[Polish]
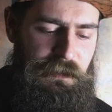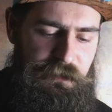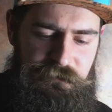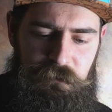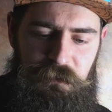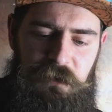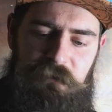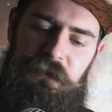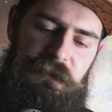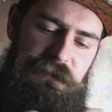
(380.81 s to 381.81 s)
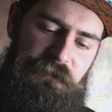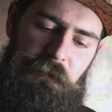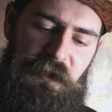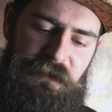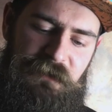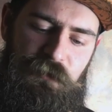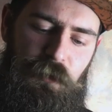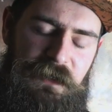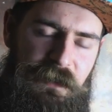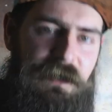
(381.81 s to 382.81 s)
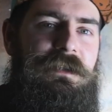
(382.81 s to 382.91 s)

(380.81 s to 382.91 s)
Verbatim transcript: I w tym mikrofonie jest wymieniona wkładka